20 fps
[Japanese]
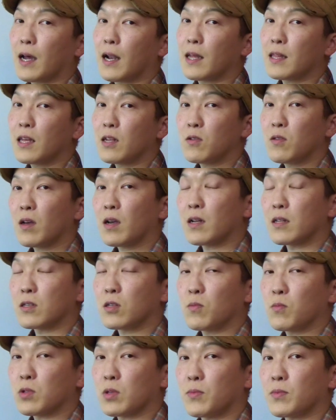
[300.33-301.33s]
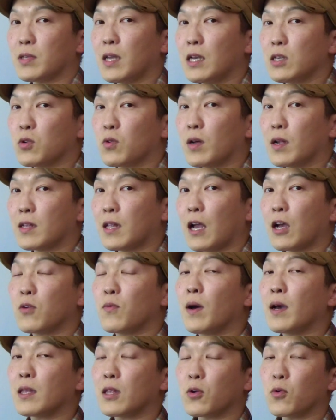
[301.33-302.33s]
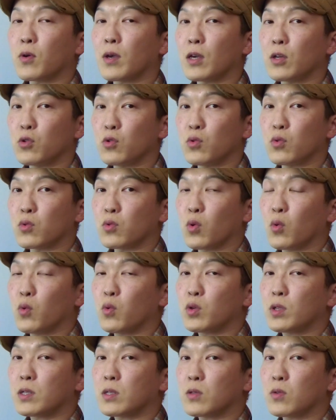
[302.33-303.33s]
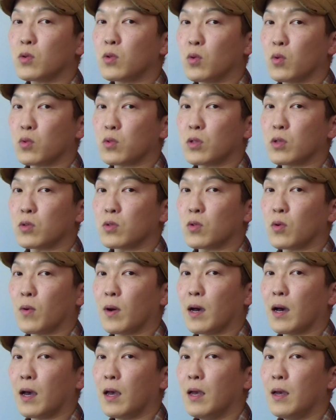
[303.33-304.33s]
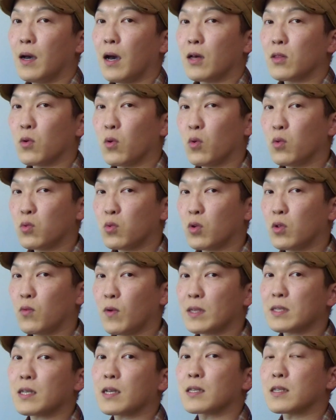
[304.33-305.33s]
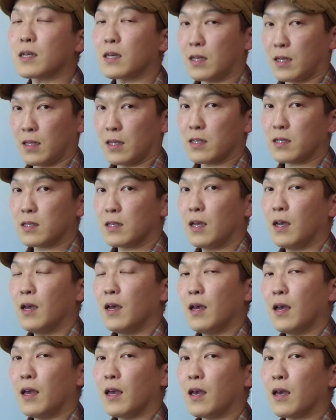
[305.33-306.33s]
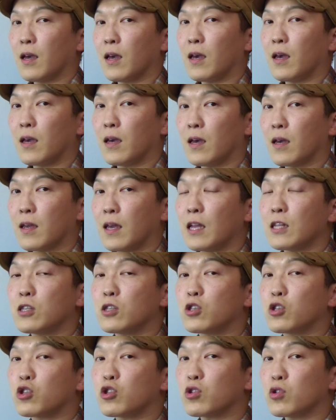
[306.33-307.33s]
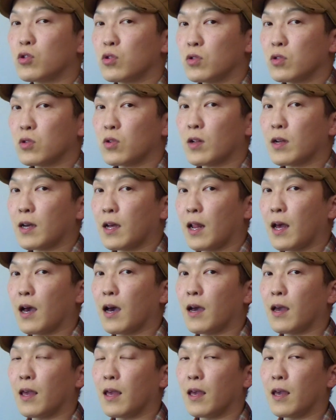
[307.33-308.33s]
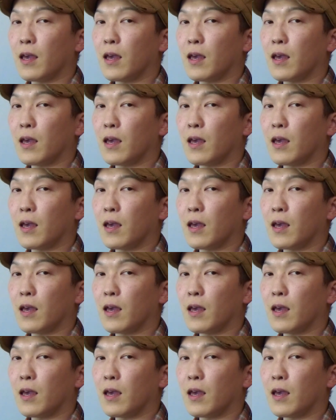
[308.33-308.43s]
体の中にそもそも最初から蓄えておける糖質の量っていうのは本当にわずかしかないです。血中、それから、